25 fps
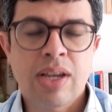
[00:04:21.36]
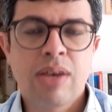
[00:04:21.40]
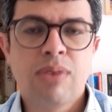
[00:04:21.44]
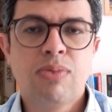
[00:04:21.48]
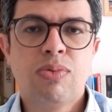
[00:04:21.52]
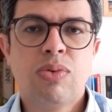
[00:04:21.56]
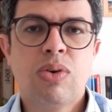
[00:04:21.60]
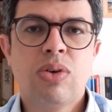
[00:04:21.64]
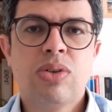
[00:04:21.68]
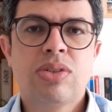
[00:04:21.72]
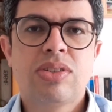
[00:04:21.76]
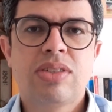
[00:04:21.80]

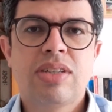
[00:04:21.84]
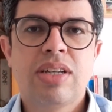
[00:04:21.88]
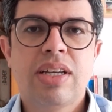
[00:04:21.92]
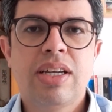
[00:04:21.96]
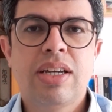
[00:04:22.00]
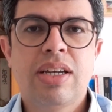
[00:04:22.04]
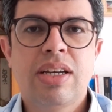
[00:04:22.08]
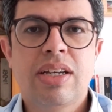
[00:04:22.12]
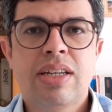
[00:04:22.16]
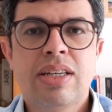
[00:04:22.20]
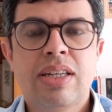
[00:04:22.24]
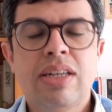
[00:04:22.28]

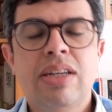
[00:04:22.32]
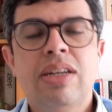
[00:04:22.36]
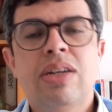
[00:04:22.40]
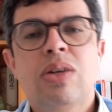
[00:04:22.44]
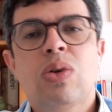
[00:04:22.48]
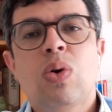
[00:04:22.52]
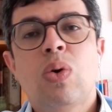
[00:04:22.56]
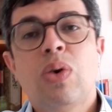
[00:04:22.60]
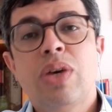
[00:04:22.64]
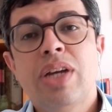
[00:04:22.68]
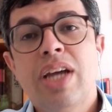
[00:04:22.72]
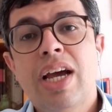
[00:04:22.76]
você que
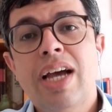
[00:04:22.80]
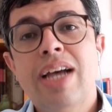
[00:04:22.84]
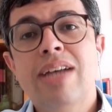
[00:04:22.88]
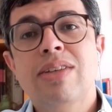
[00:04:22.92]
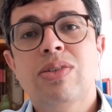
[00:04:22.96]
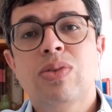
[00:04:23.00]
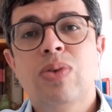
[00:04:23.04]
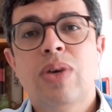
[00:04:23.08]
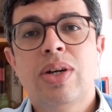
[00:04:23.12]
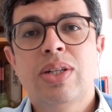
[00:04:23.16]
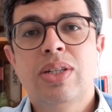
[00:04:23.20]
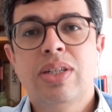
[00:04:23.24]

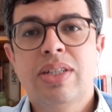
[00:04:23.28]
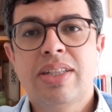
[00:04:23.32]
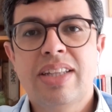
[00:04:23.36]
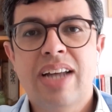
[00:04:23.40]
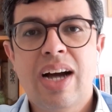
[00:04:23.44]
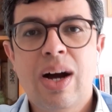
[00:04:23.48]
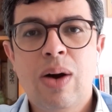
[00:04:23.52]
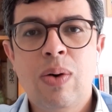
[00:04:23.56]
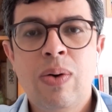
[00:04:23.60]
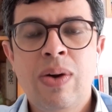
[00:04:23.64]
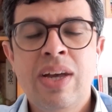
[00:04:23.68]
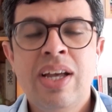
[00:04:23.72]
conhece o
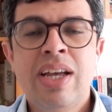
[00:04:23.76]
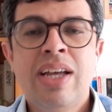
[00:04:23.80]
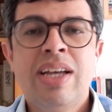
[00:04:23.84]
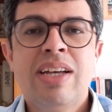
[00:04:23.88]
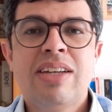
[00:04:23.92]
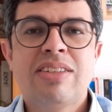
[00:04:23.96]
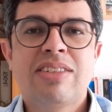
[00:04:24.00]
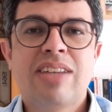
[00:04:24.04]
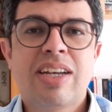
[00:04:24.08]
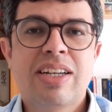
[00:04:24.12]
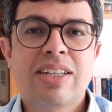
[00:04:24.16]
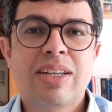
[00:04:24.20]
edital
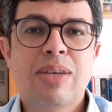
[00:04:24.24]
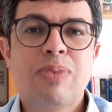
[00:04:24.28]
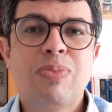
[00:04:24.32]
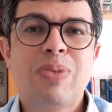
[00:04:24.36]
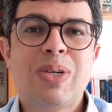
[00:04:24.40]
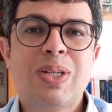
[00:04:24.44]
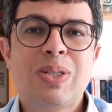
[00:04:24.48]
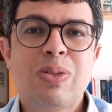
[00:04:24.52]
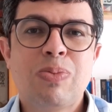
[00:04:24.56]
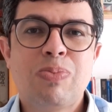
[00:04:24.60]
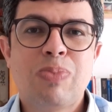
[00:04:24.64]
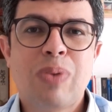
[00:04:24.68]

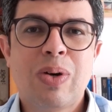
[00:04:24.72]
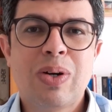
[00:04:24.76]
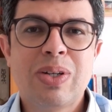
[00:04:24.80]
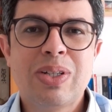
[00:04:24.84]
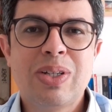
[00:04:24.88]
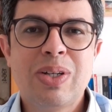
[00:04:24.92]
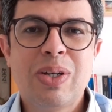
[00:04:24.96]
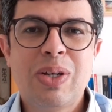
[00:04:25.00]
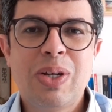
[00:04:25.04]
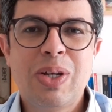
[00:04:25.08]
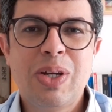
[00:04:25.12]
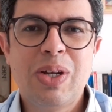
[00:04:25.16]
certamente
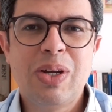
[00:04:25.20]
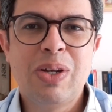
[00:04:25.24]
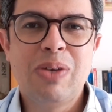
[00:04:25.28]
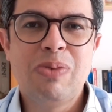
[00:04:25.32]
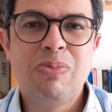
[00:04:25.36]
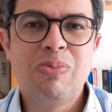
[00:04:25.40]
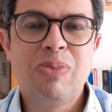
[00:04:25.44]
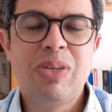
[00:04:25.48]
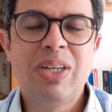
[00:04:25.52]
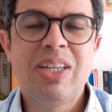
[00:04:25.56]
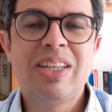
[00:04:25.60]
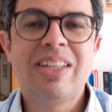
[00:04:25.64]
pode
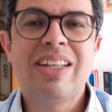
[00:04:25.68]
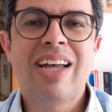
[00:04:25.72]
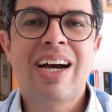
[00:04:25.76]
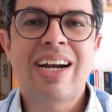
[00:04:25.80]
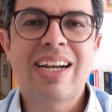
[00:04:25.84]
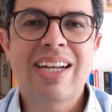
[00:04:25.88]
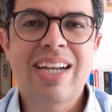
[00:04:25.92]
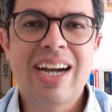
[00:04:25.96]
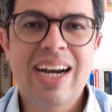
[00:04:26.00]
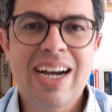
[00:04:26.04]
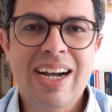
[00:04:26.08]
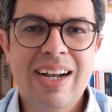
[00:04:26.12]
me
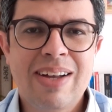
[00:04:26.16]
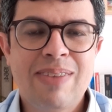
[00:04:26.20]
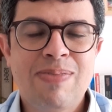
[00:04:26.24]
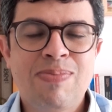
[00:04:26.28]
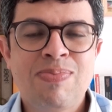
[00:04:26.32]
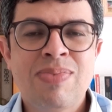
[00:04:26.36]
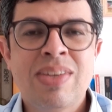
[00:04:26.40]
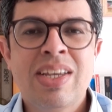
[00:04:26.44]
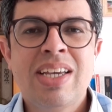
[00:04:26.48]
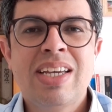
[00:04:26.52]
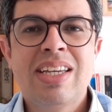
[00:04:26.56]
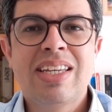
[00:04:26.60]
indagar
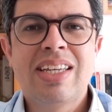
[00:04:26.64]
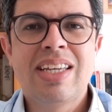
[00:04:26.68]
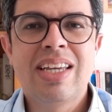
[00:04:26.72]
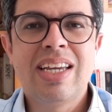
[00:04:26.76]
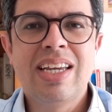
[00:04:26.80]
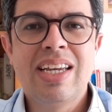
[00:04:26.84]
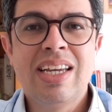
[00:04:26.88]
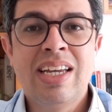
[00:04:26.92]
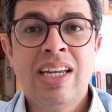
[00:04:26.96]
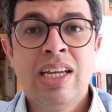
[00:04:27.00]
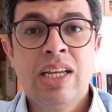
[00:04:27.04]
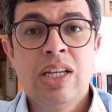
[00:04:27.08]

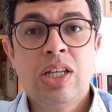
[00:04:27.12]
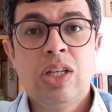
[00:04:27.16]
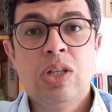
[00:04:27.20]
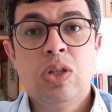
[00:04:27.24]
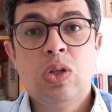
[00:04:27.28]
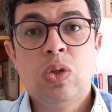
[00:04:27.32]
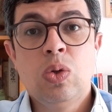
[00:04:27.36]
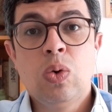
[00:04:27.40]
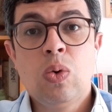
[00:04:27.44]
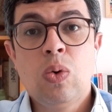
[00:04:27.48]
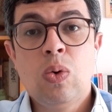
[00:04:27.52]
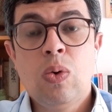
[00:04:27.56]
que
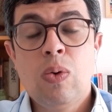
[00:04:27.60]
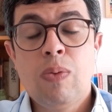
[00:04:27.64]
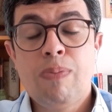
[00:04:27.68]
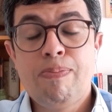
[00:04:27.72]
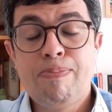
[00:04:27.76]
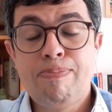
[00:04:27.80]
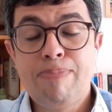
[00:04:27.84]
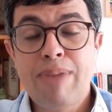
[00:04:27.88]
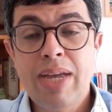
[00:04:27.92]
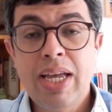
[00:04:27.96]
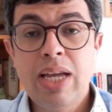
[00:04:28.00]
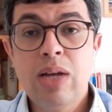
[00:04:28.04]
no
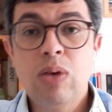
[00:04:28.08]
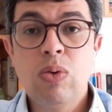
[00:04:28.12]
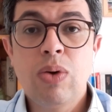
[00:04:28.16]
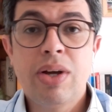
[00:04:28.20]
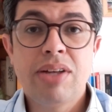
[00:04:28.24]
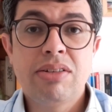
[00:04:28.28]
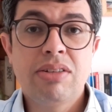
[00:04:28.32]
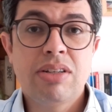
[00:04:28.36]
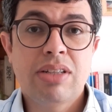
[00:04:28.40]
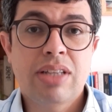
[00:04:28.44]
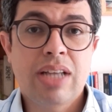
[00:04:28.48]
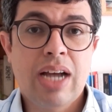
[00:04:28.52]
pelo
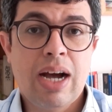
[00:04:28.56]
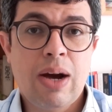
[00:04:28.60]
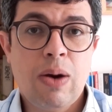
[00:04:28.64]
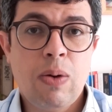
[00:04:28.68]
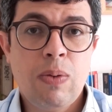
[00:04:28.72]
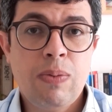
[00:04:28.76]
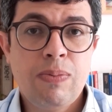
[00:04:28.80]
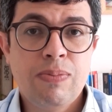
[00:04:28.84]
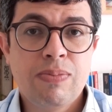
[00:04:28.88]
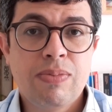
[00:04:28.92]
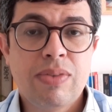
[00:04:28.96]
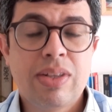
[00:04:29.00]

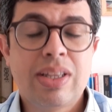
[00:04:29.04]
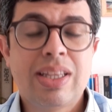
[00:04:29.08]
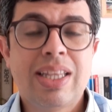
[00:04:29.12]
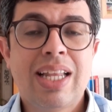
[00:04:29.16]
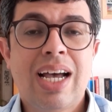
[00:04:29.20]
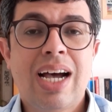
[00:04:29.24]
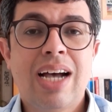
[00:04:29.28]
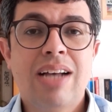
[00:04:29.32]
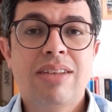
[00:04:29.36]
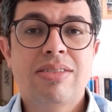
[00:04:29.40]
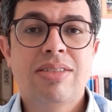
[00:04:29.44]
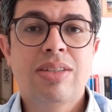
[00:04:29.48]
edital,
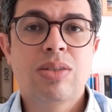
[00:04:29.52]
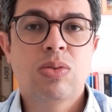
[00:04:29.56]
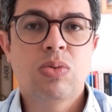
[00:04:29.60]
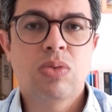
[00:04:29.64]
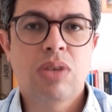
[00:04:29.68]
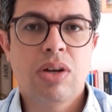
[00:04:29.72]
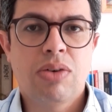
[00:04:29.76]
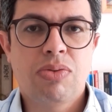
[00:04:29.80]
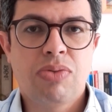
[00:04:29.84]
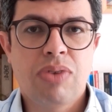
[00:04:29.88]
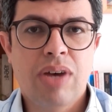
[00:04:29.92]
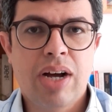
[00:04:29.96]
na
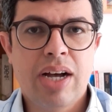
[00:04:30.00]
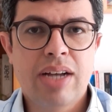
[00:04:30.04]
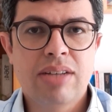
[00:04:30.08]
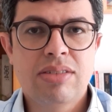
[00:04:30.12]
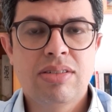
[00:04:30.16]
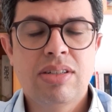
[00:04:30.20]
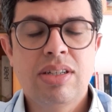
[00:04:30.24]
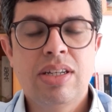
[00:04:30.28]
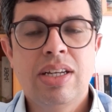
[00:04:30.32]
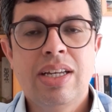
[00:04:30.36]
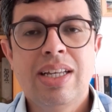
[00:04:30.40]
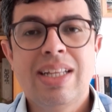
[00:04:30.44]
segunda
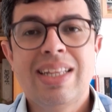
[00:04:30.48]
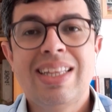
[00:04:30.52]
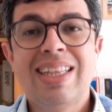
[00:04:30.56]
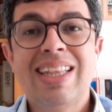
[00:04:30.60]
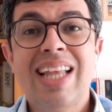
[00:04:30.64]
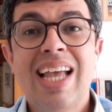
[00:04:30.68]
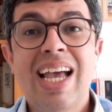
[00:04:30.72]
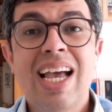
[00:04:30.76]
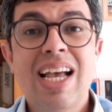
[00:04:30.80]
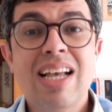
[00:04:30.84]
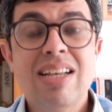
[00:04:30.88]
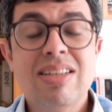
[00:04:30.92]
fase,
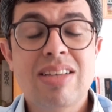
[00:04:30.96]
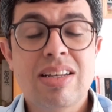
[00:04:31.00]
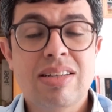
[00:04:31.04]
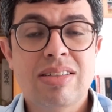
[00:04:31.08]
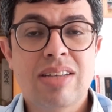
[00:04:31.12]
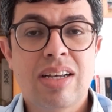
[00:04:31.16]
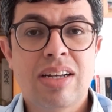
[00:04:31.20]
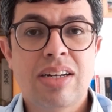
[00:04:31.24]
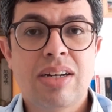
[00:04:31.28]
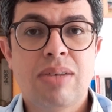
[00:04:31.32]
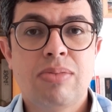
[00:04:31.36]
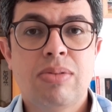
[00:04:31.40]

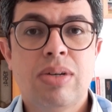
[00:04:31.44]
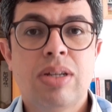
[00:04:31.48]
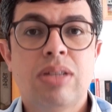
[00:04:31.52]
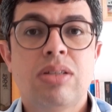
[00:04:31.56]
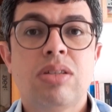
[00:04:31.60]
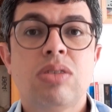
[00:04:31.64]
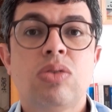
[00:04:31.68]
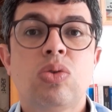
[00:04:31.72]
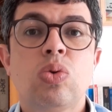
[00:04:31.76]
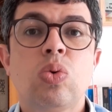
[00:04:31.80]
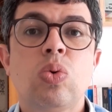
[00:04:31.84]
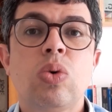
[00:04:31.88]

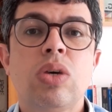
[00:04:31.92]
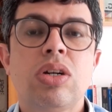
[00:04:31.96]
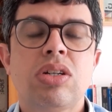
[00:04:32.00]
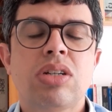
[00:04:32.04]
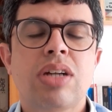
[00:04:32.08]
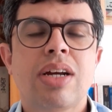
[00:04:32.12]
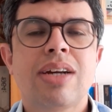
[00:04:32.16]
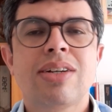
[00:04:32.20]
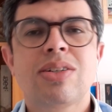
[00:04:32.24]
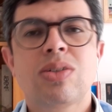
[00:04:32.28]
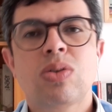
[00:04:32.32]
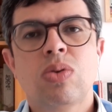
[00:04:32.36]
necessariamente duas
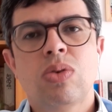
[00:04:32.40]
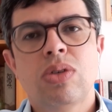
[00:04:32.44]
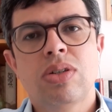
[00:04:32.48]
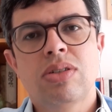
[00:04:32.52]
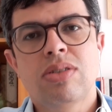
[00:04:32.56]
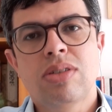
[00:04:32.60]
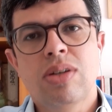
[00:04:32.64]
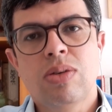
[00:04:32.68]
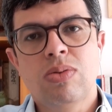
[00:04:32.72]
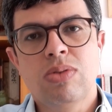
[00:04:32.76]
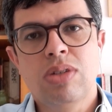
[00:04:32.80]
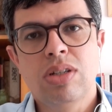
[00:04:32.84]
questões
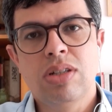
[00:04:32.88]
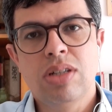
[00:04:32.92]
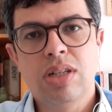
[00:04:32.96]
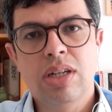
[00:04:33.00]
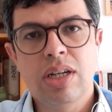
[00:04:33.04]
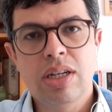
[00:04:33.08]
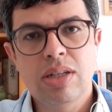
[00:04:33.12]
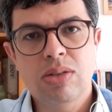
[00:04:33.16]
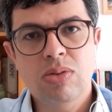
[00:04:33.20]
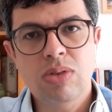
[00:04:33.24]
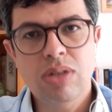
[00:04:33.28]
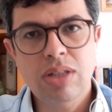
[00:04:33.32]
são de
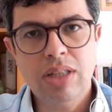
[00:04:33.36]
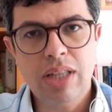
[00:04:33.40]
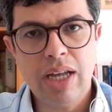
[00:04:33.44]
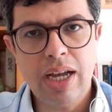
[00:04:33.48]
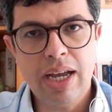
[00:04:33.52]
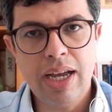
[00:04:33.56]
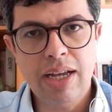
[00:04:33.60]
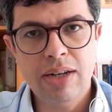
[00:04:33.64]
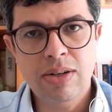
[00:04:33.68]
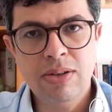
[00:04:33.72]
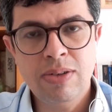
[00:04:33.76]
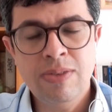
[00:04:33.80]
direito
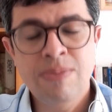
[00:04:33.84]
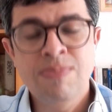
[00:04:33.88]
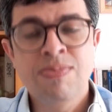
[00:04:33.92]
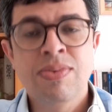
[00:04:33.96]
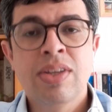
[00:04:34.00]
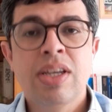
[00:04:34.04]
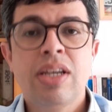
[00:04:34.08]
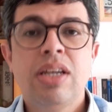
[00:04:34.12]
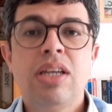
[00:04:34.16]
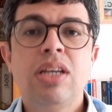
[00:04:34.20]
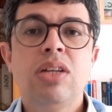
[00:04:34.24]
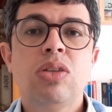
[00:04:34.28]
interno
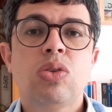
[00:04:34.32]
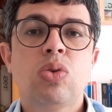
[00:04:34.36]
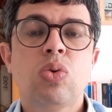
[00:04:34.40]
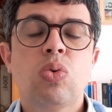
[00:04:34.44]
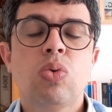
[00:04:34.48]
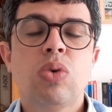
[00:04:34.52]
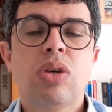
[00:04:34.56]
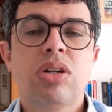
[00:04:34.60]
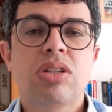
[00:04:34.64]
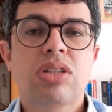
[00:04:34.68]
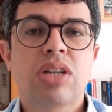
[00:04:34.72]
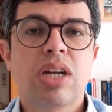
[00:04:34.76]
e
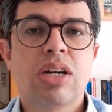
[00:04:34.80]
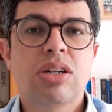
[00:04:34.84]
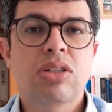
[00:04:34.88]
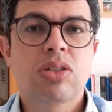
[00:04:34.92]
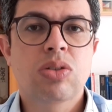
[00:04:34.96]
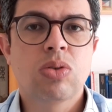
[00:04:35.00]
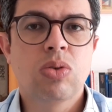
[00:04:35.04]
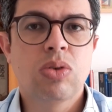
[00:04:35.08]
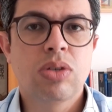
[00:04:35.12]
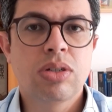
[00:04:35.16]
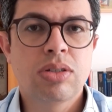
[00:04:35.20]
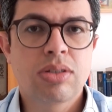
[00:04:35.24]
duas
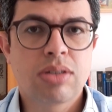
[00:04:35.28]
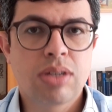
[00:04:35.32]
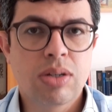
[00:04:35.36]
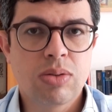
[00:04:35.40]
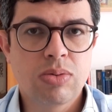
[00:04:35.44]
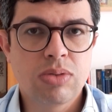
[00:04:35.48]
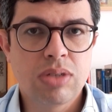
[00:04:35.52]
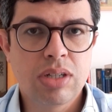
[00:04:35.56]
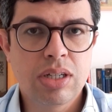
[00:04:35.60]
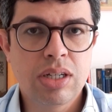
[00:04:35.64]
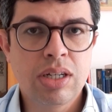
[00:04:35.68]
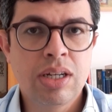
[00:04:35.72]
questões
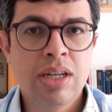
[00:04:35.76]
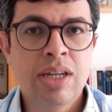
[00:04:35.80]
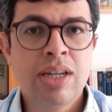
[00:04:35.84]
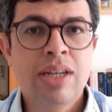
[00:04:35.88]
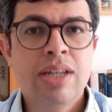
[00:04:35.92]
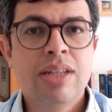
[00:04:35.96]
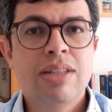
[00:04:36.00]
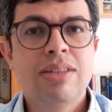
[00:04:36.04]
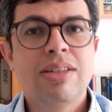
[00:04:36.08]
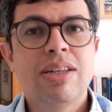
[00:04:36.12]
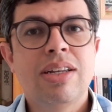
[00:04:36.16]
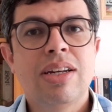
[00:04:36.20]
são de
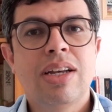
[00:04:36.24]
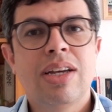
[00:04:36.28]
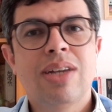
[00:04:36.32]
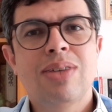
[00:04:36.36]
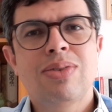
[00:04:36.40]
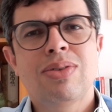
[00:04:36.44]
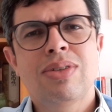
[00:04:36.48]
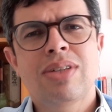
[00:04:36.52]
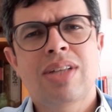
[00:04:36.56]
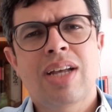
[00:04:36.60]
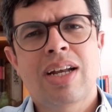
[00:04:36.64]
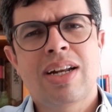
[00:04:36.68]

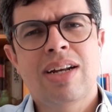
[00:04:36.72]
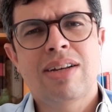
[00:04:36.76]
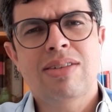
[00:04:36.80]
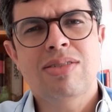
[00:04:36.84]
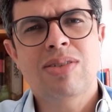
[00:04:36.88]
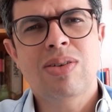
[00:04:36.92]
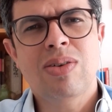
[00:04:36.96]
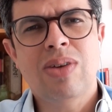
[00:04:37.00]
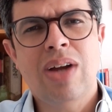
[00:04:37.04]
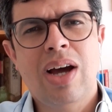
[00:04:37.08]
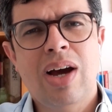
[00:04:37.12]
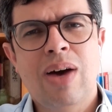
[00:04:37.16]
direito
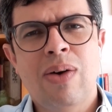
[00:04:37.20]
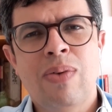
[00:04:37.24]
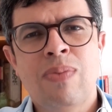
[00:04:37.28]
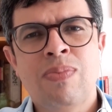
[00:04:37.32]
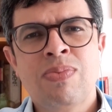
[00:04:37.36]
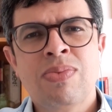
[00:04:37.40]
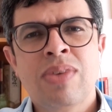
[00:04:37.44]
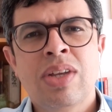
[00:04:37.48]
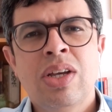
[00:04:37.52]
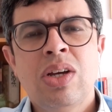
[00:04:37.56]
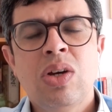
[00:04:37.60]
internacional.